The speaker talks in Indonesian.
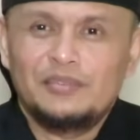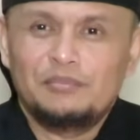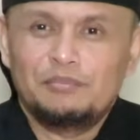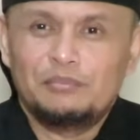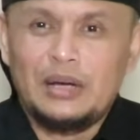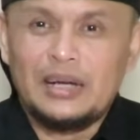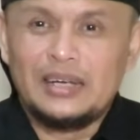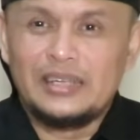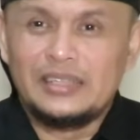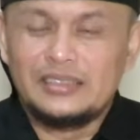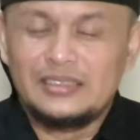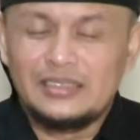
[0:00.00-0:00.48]

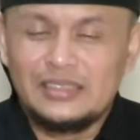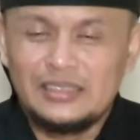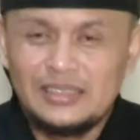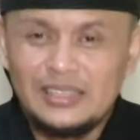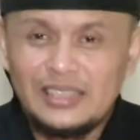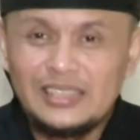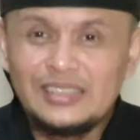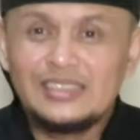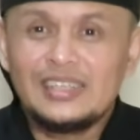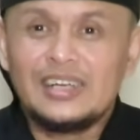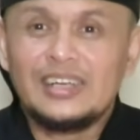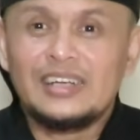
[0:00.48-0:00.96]
Makin
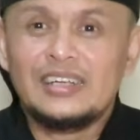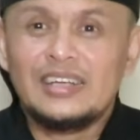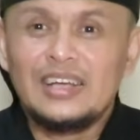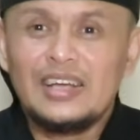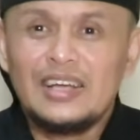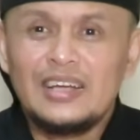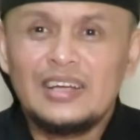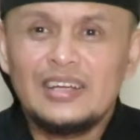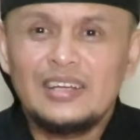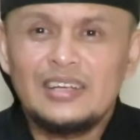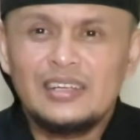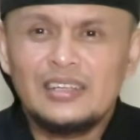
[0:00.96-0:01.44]
stres
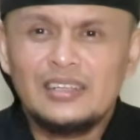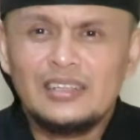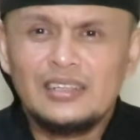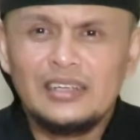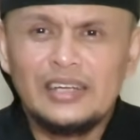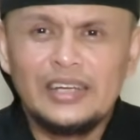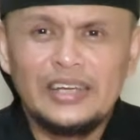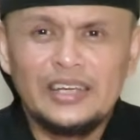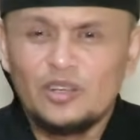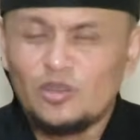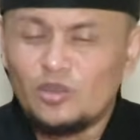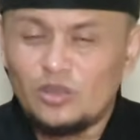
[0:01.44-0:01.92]
karena
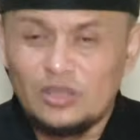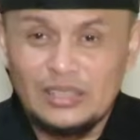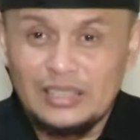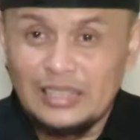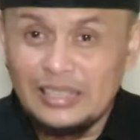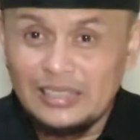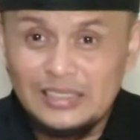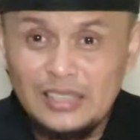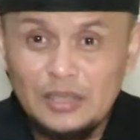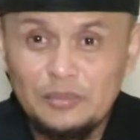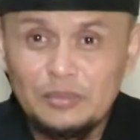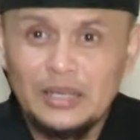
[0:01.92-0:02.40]
neror
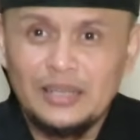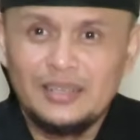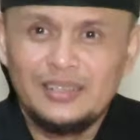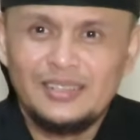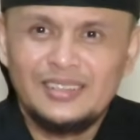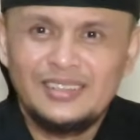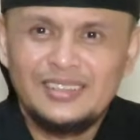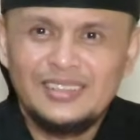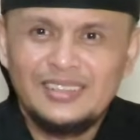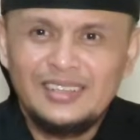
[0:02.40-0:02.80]
nasabah.